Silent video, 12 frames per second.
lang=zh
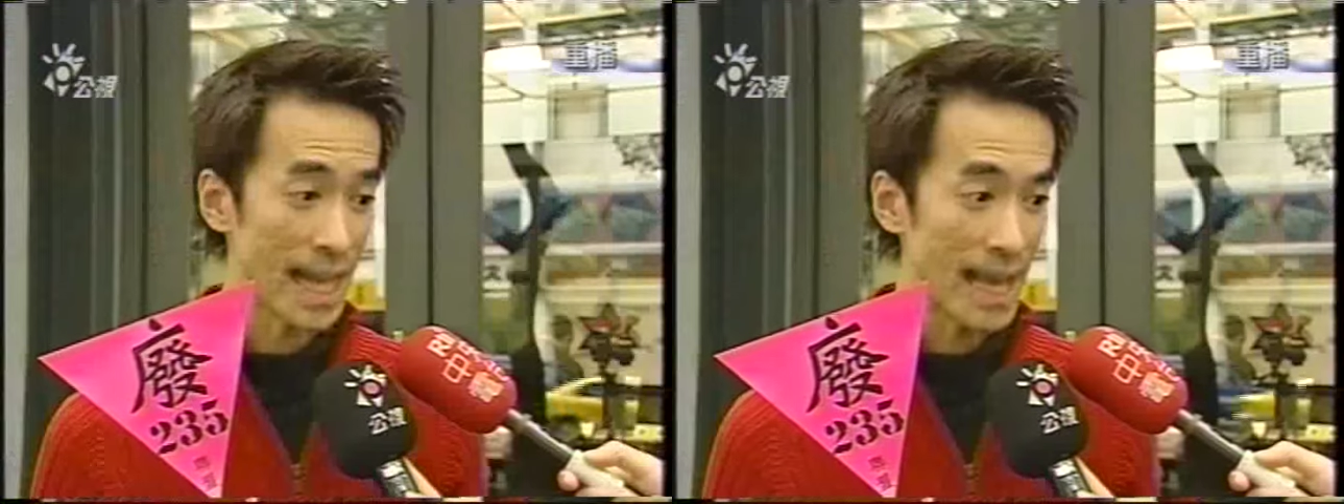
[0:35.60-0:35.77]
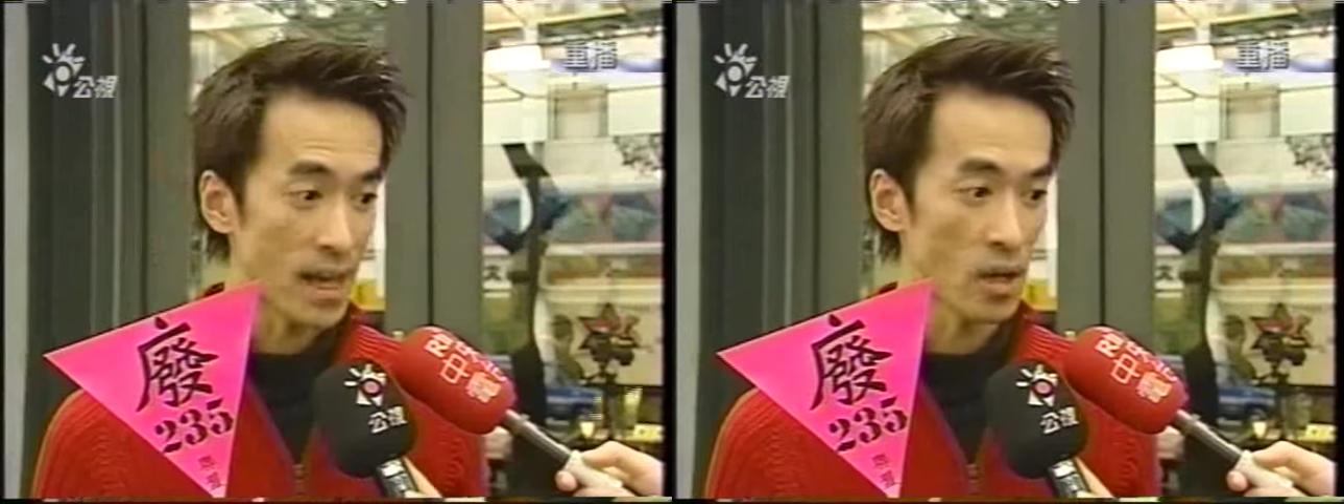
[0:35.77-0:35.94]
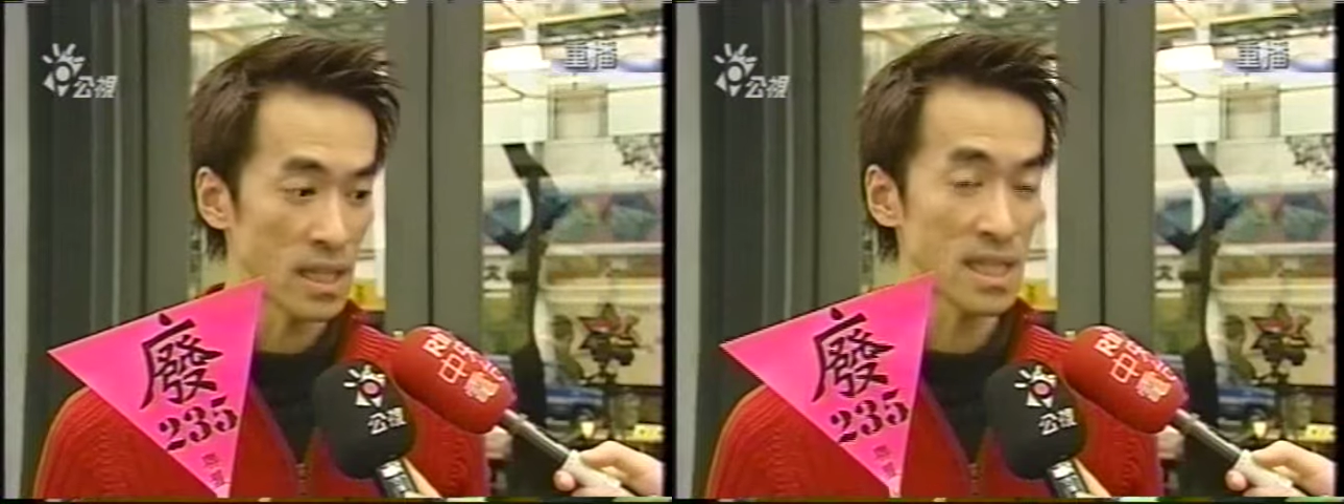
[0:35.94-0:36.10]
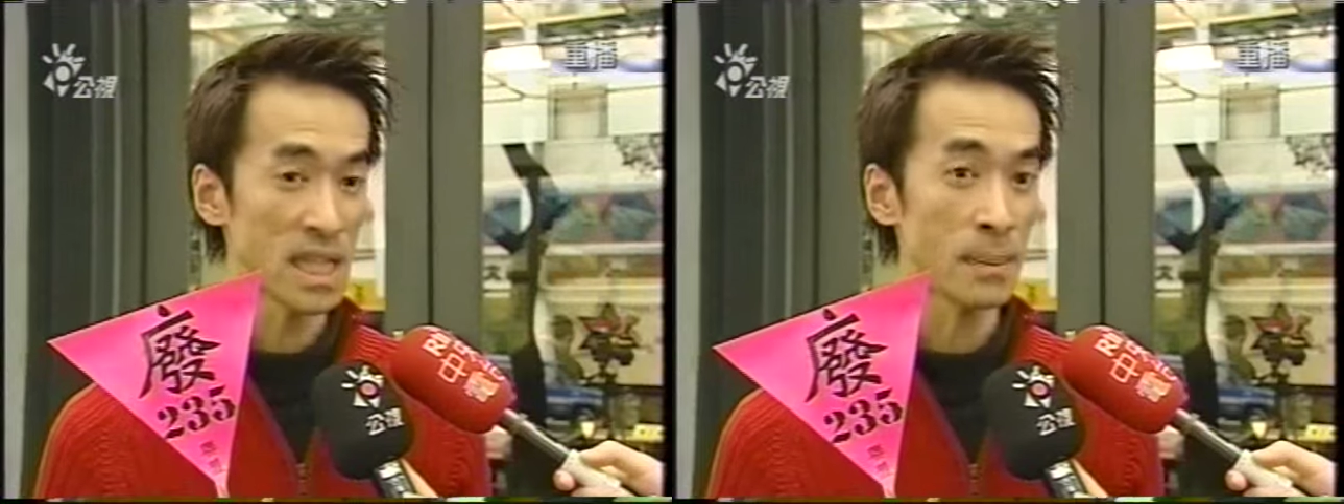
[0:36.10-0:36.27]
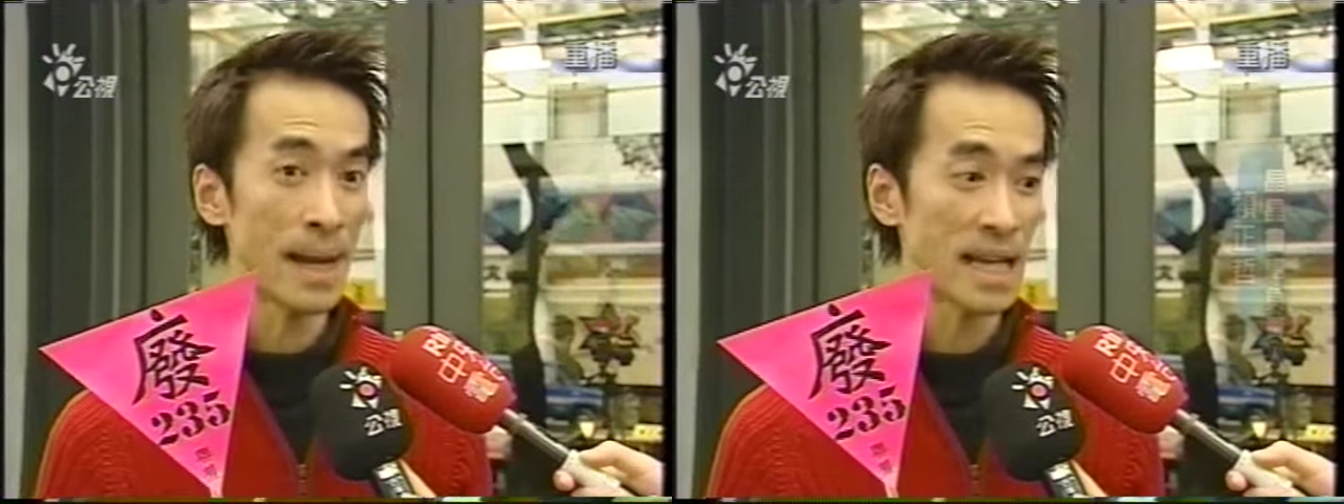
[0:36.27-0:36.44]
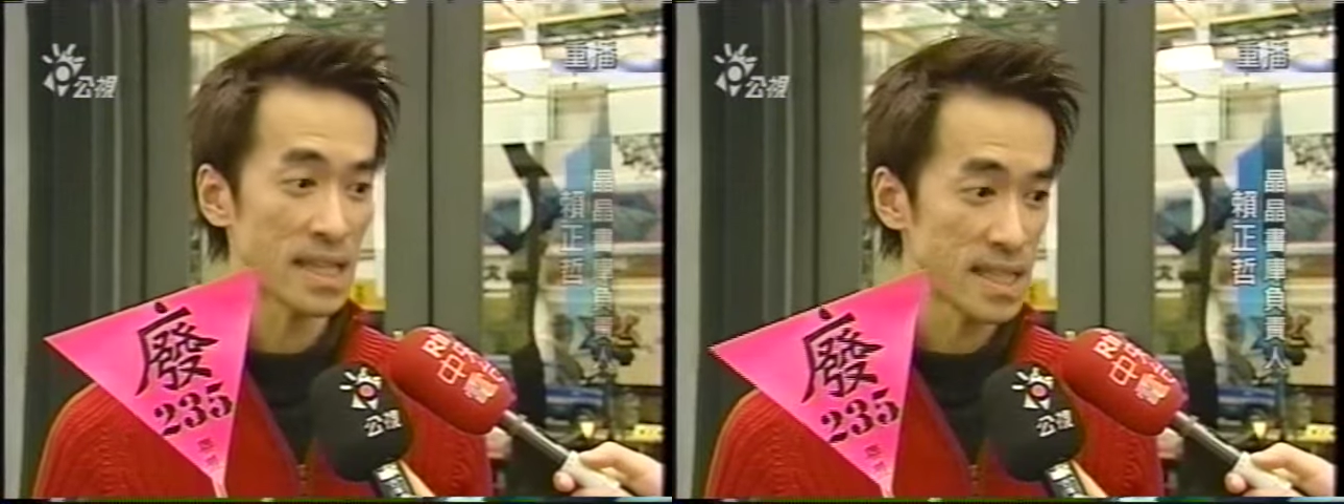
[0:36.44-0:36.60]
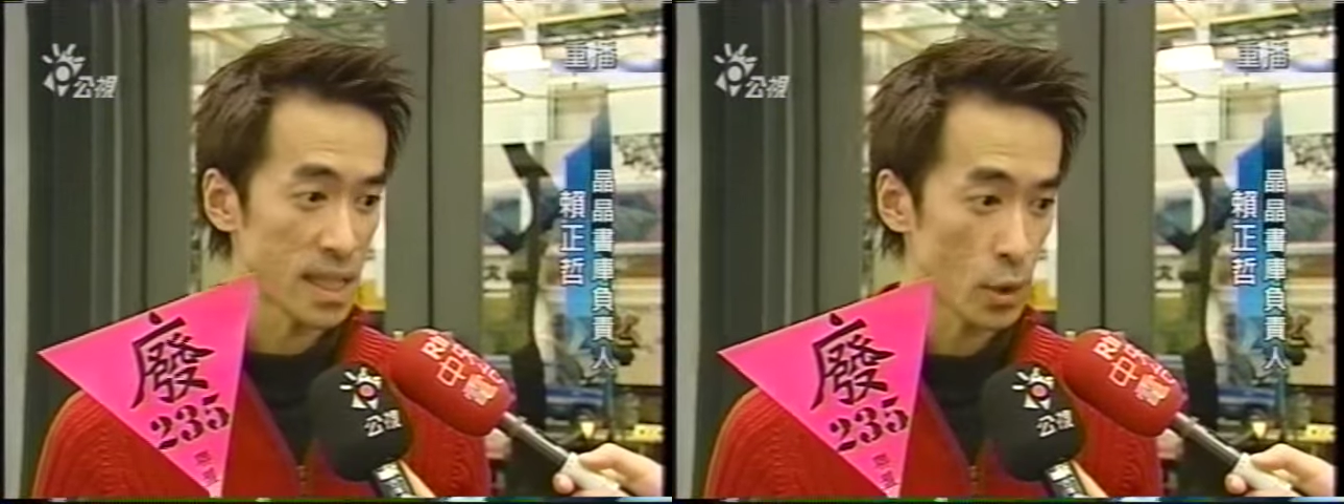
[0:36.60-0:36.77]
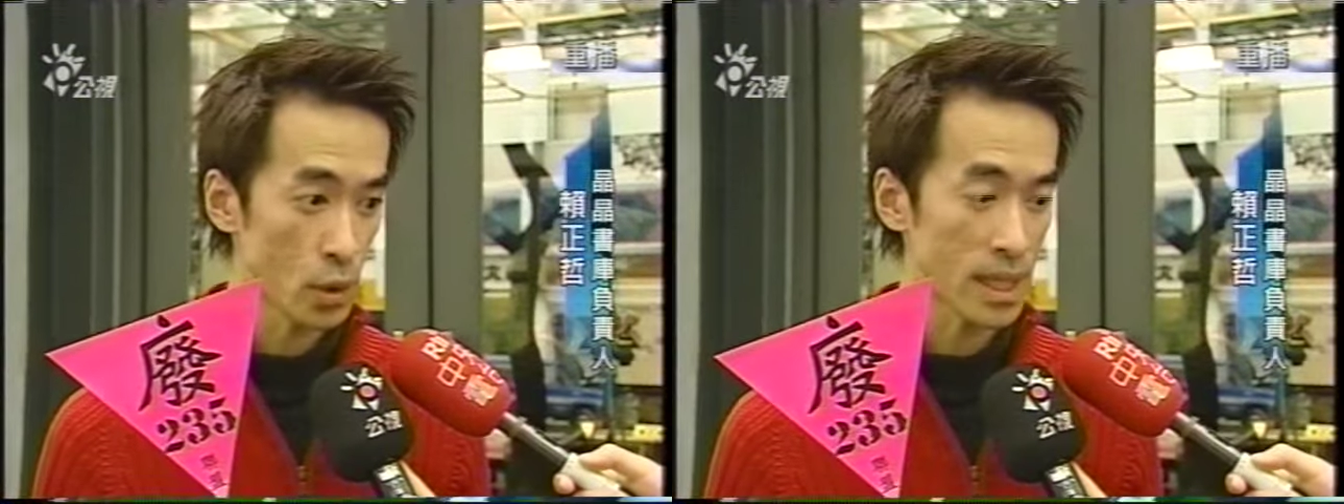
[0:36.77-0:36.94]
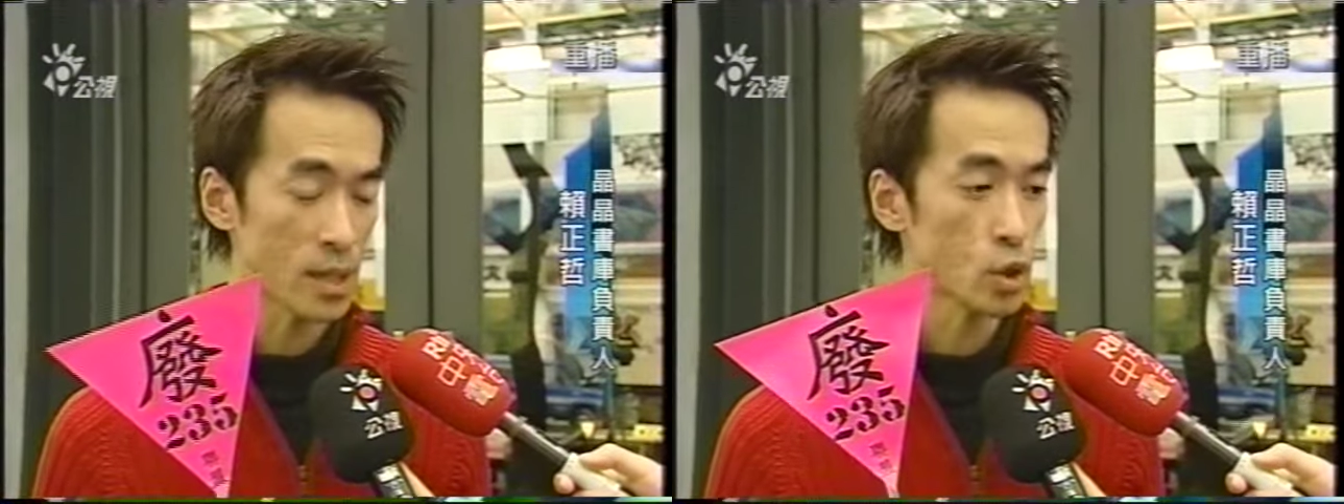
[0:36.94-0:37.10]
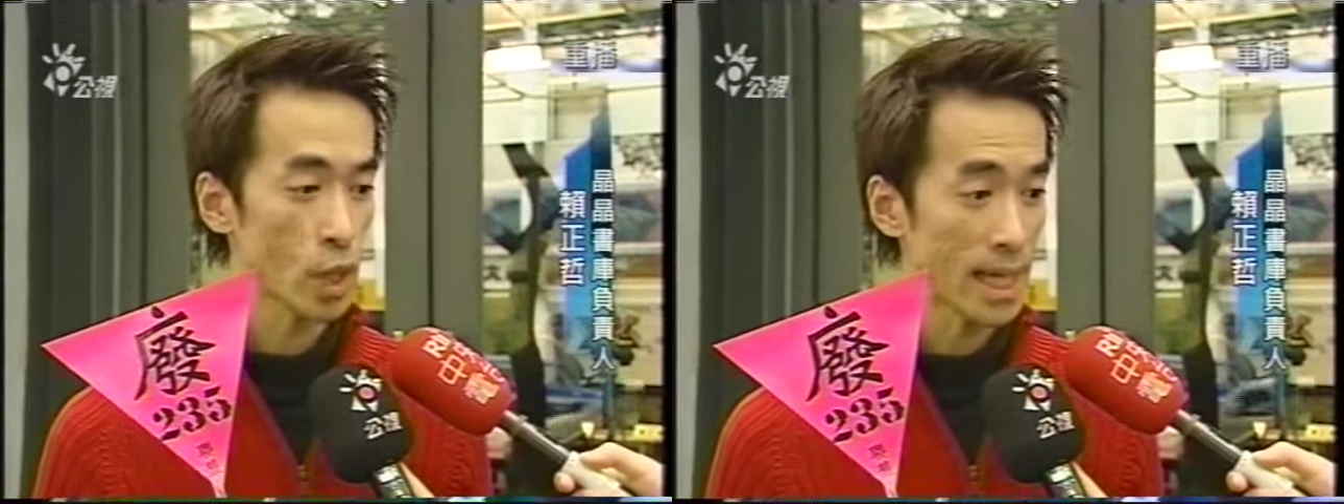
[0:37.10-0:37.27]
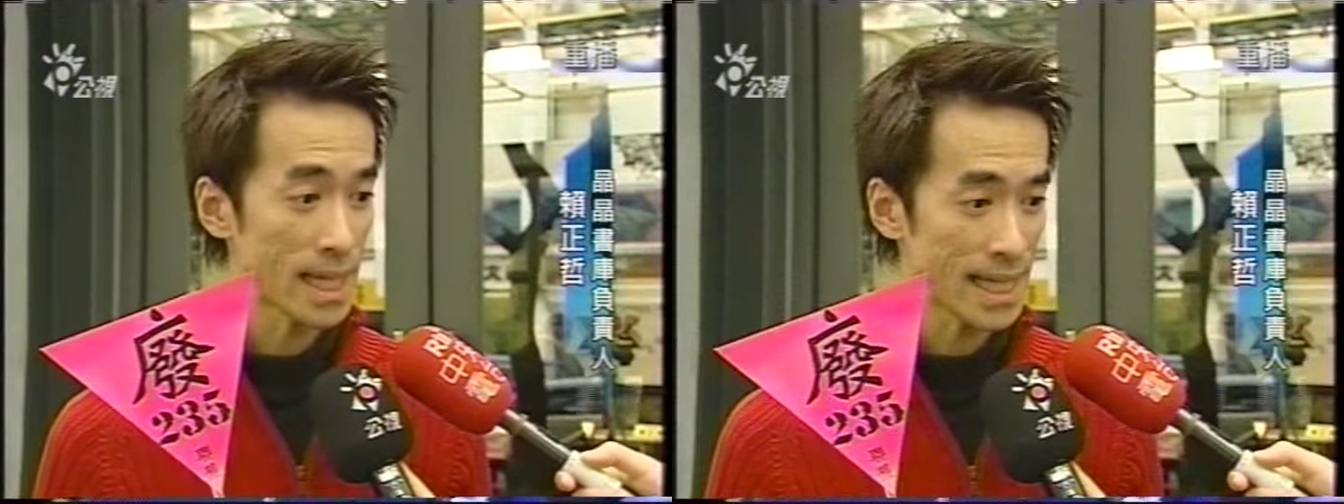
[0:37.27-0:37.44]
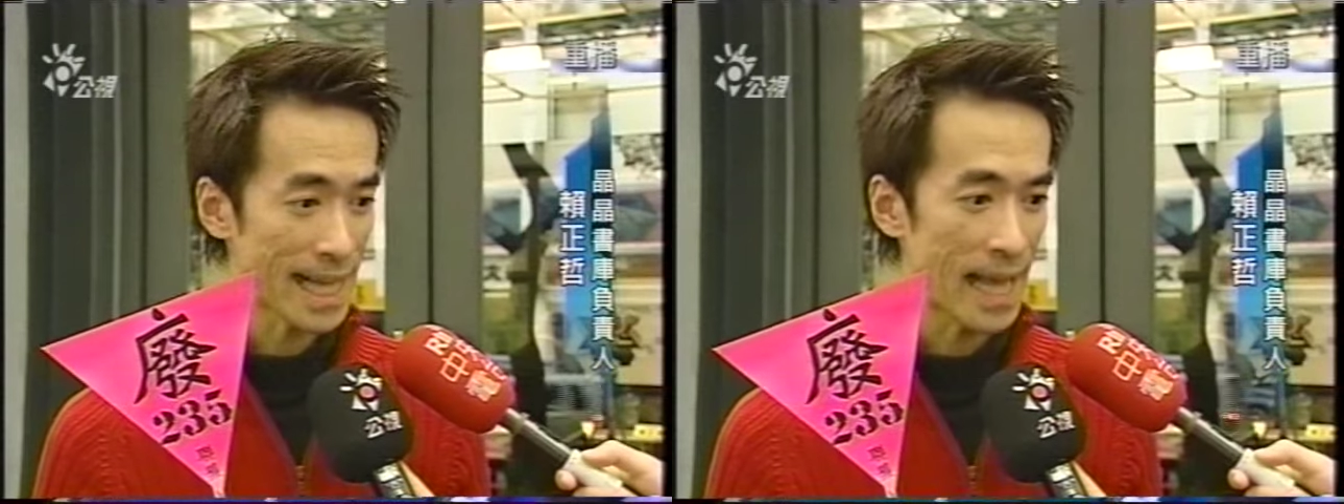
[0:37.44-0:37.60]
感哦，引起一般人的性欲跟
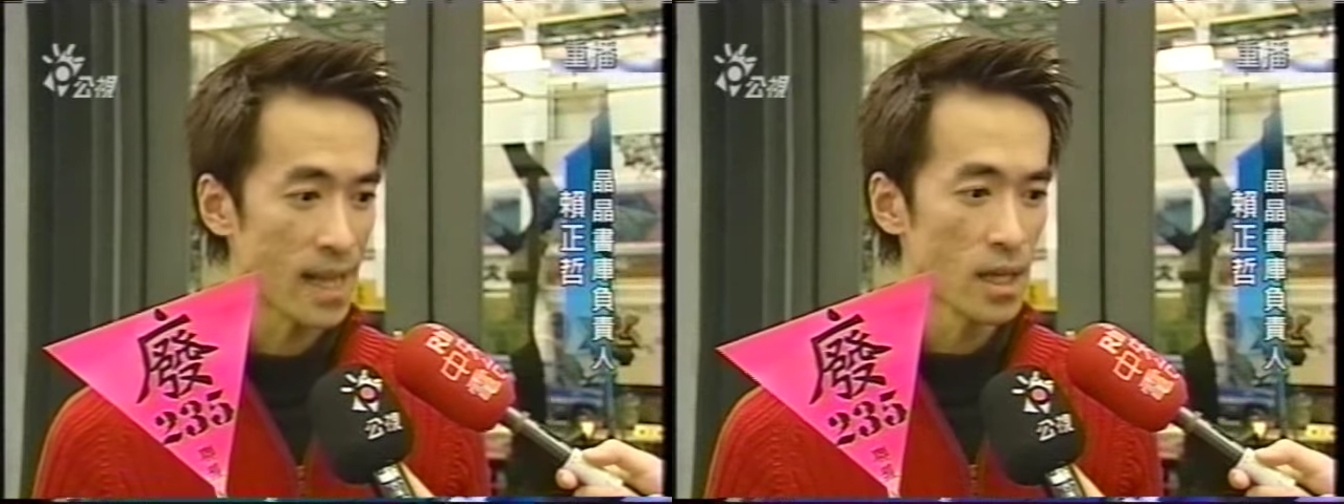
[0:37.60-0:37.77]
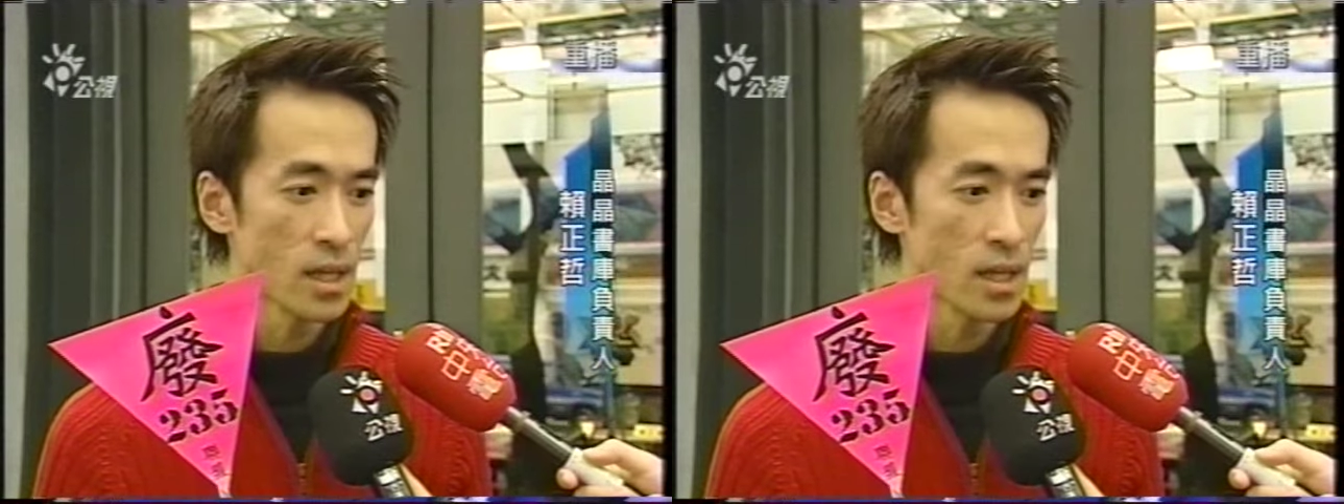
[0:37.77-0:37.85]
罪恶感，